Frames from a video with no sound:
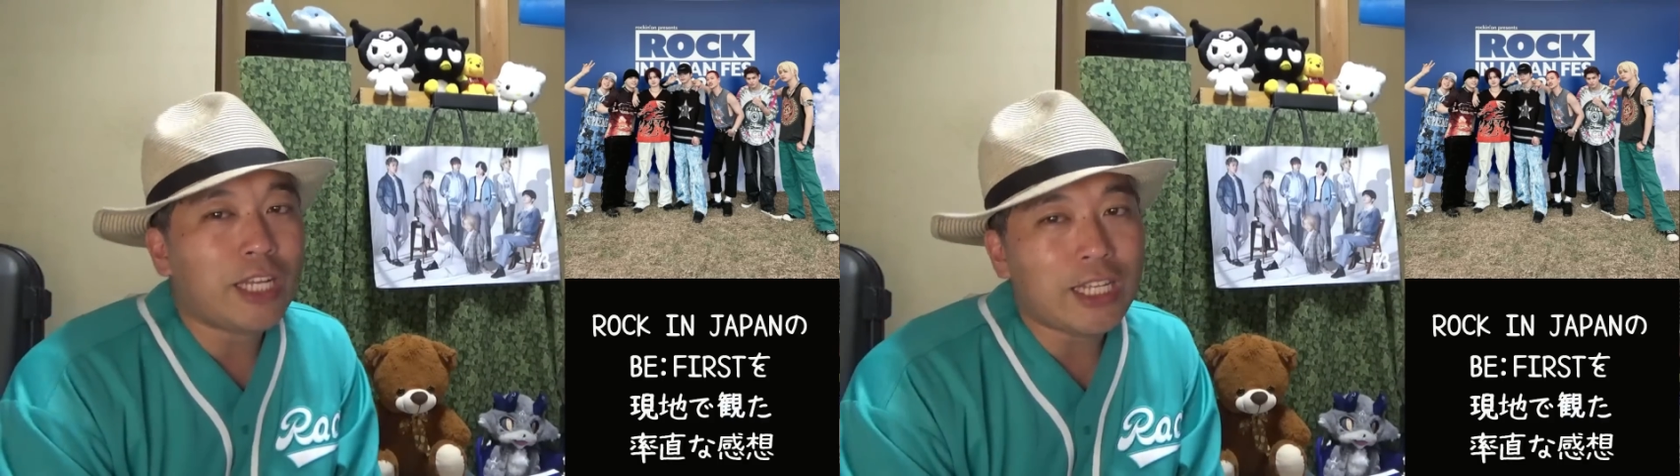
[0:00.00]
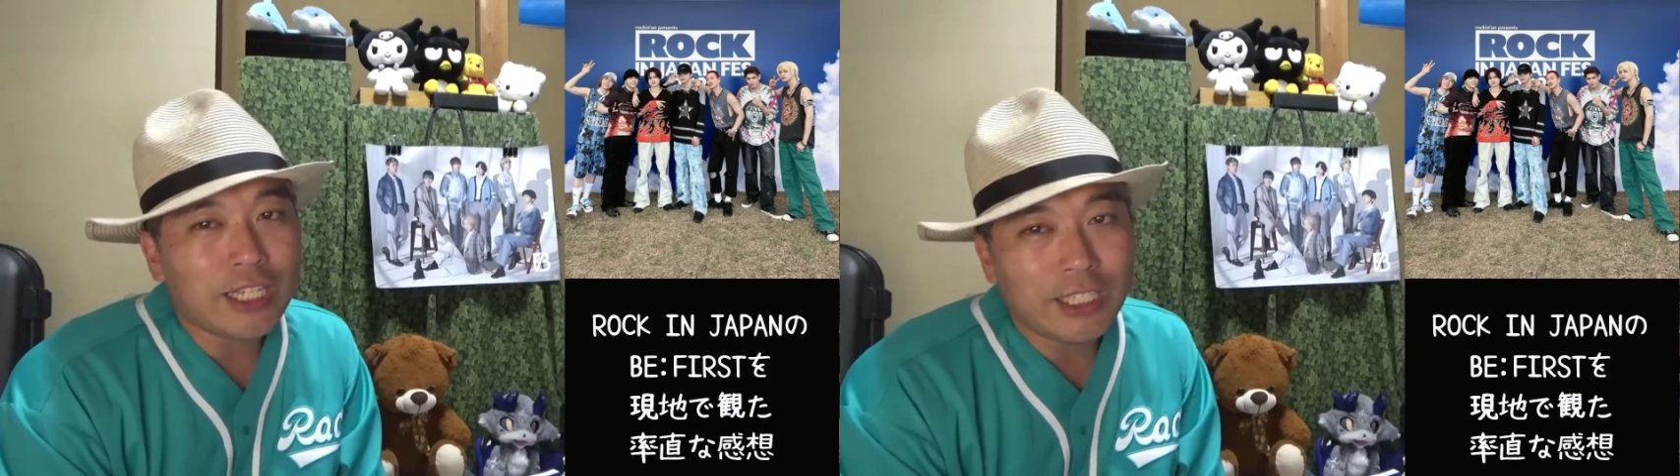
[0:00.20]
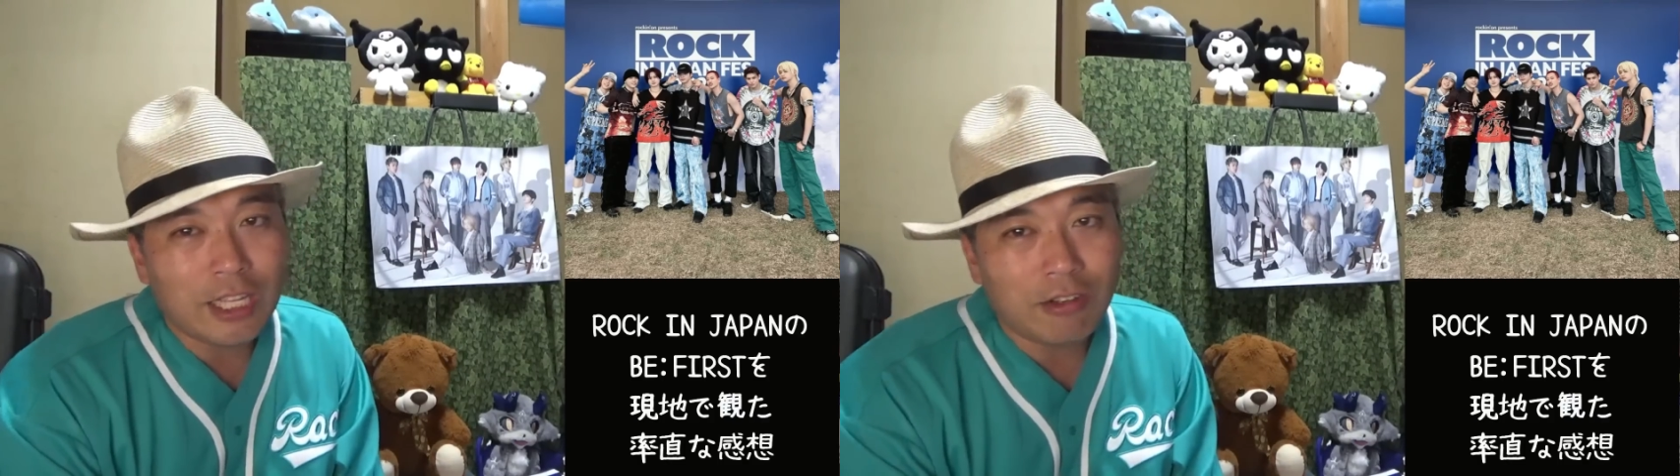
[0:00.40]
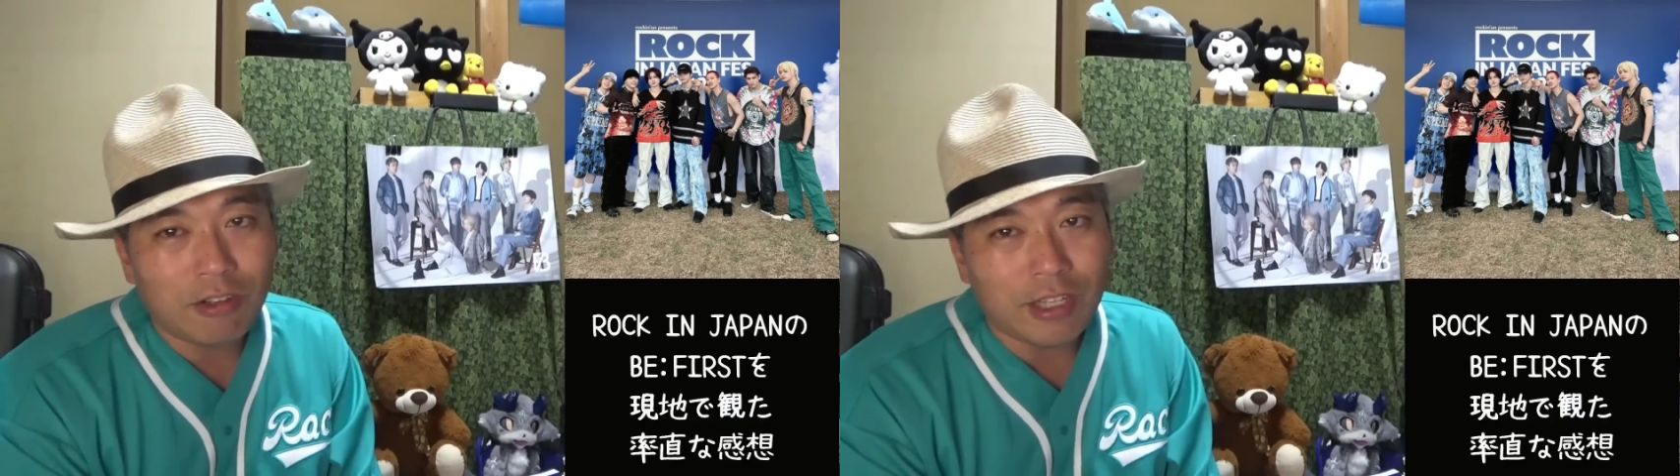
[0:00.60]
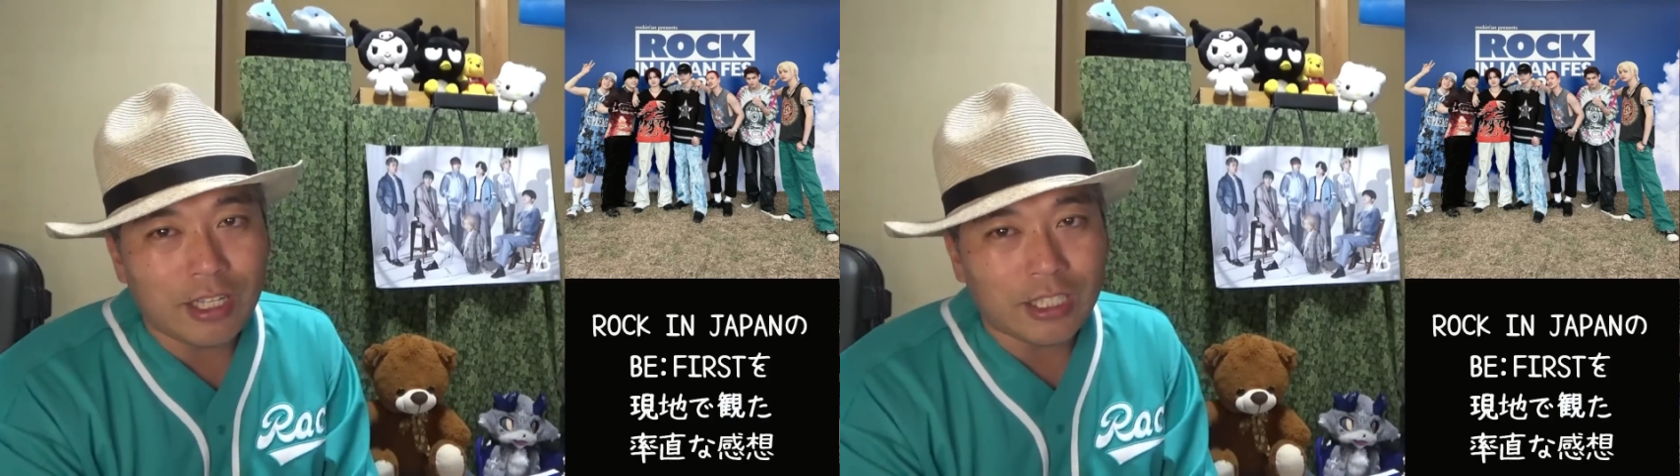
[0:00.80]
返して
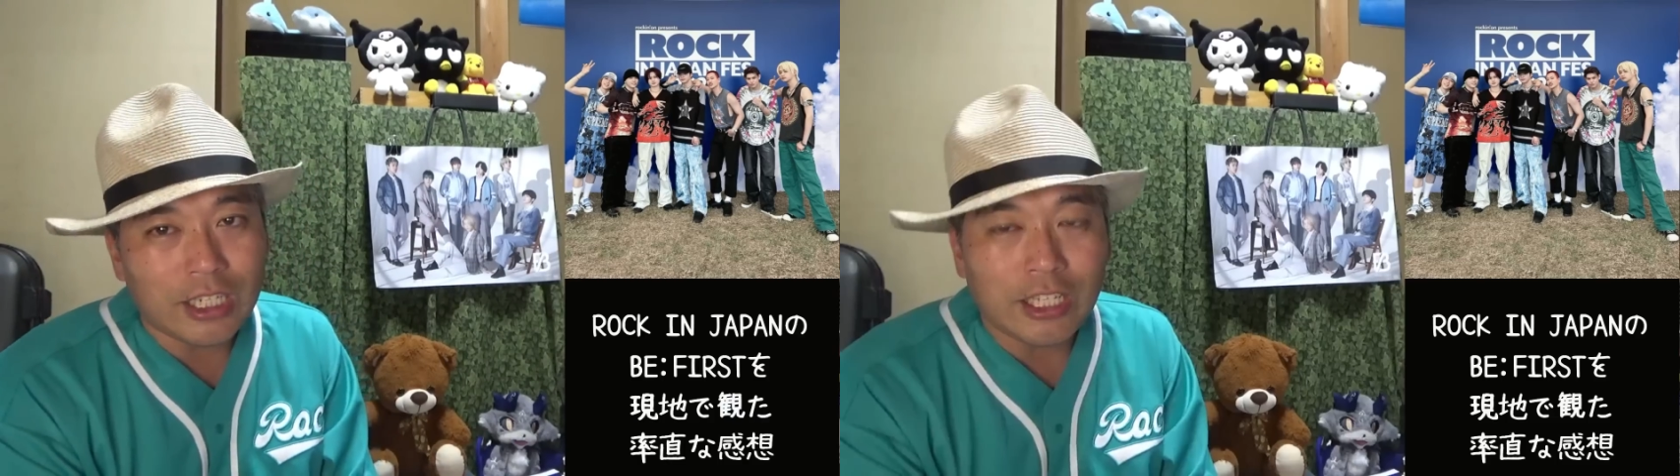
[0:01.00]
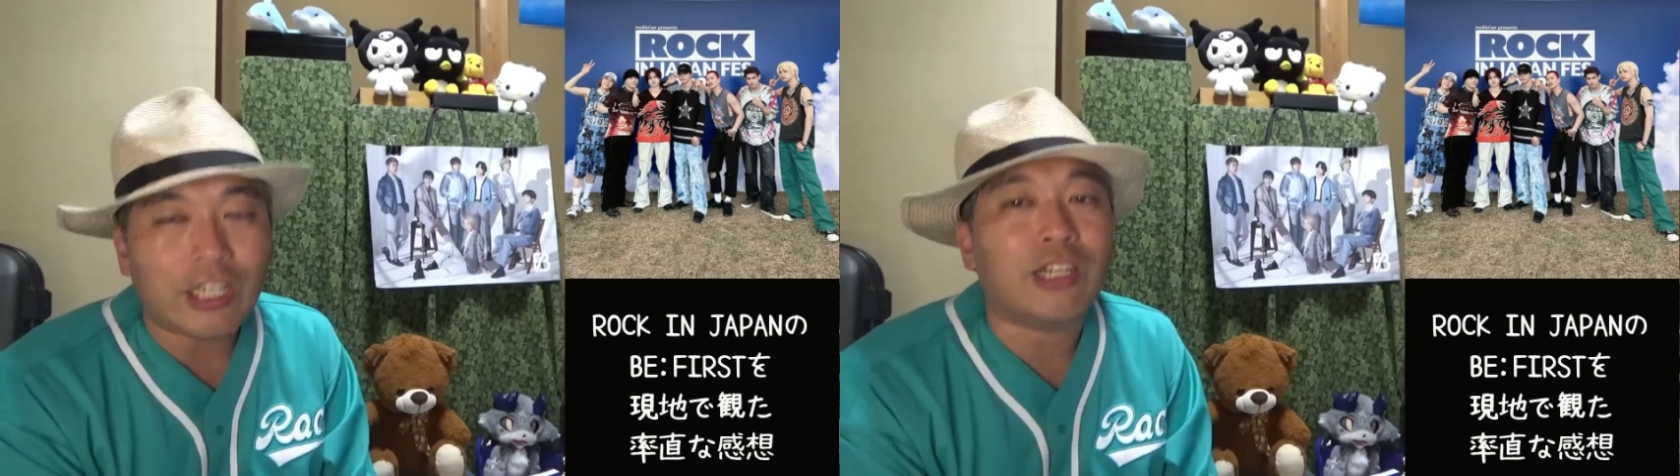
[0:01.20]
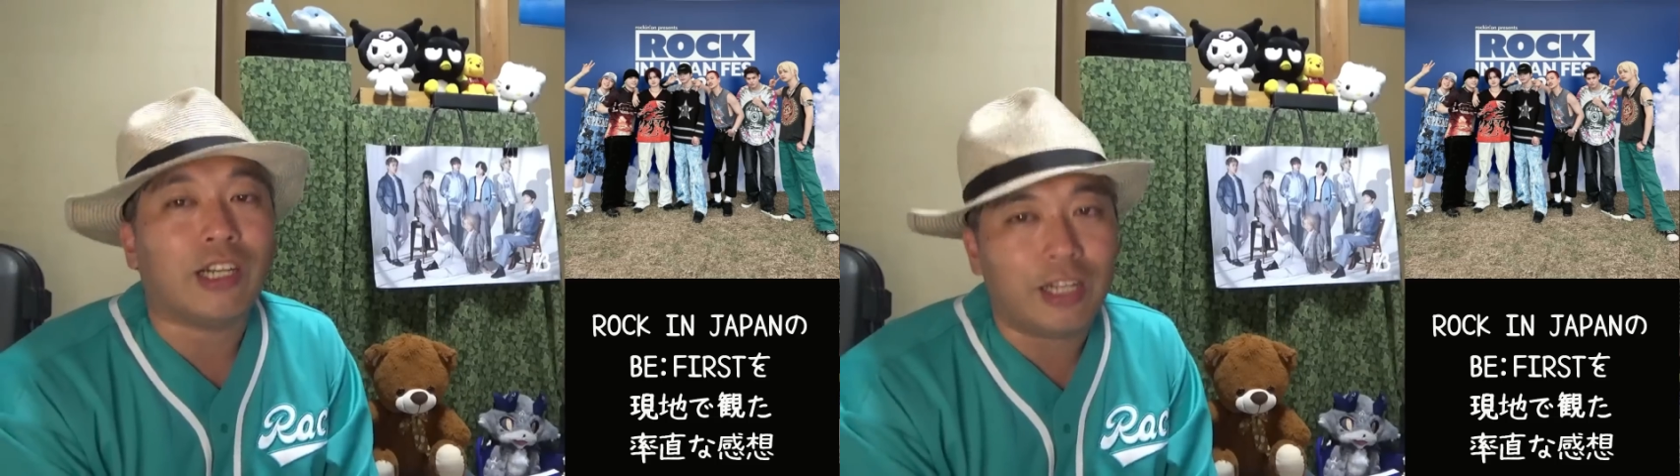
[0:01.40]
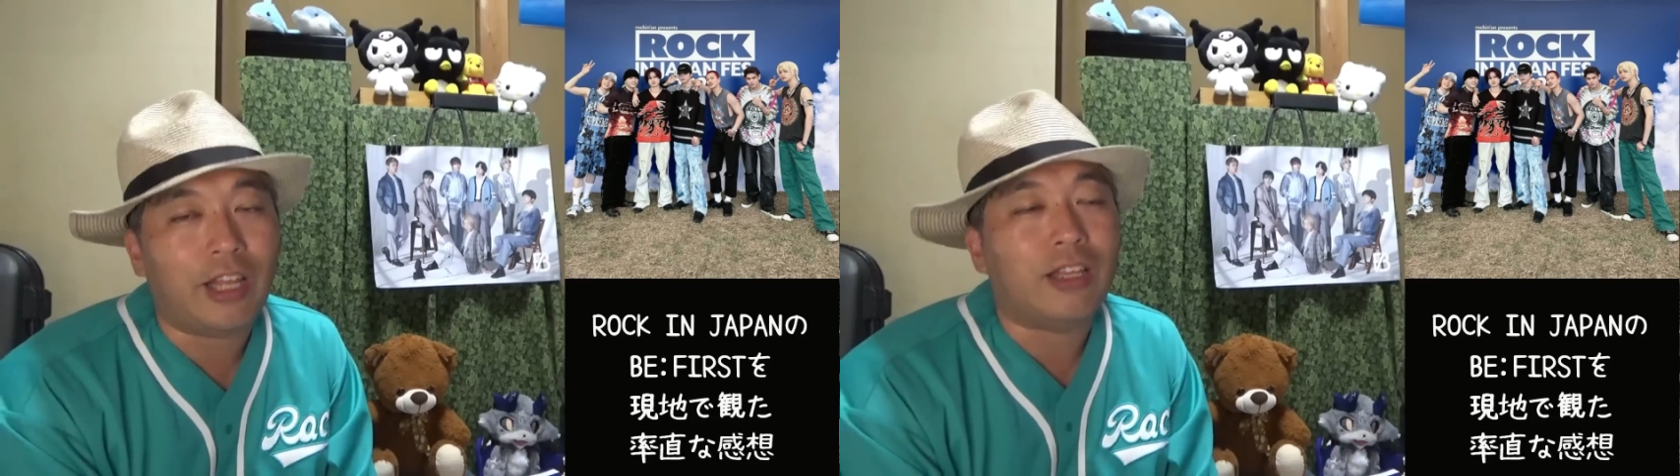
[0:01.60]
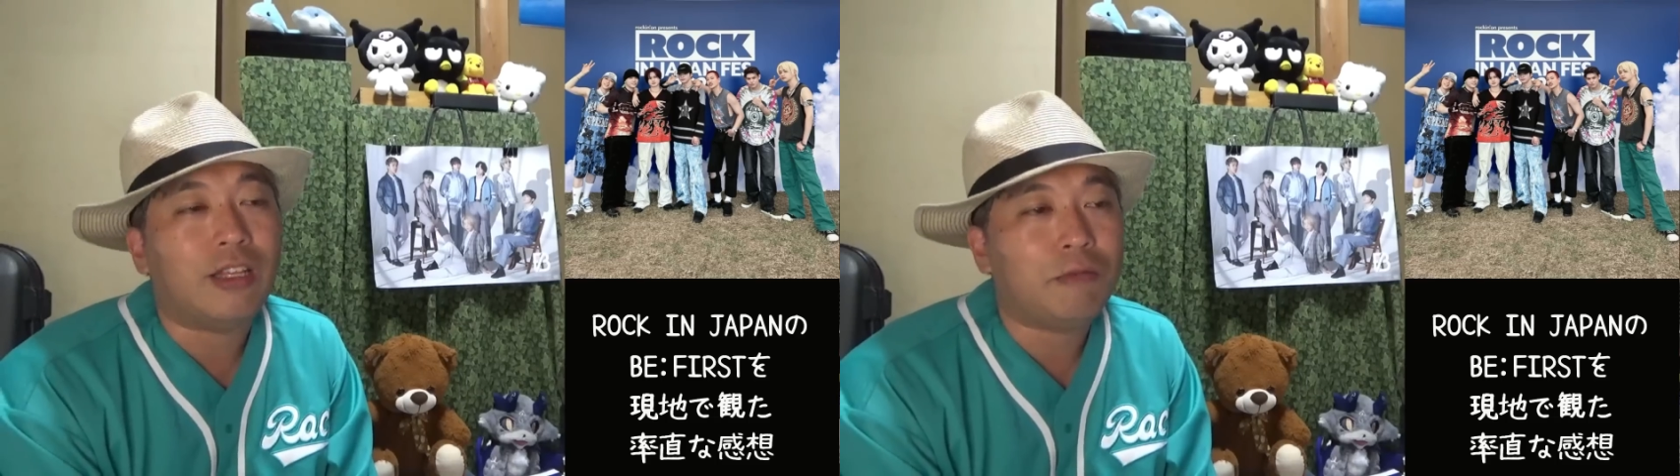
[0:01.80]
る段階だからがね、